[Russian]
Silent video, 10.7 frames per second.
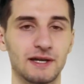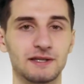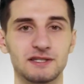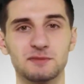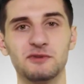
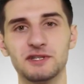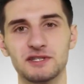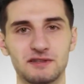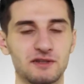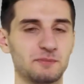Не забывайте
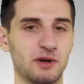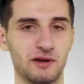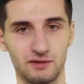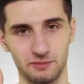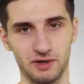ставить
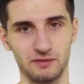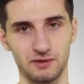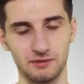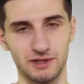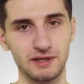правила
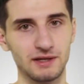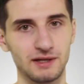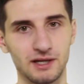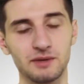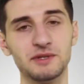правой руки,
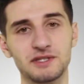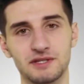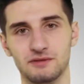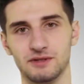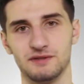
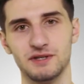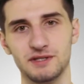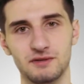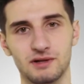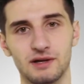комментировать
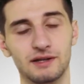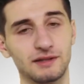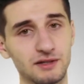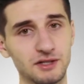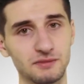видео, а
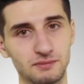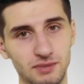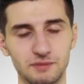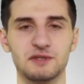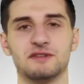также
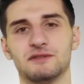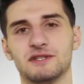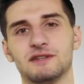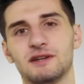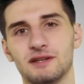
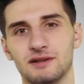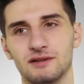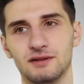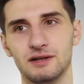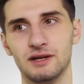подписываться на канал.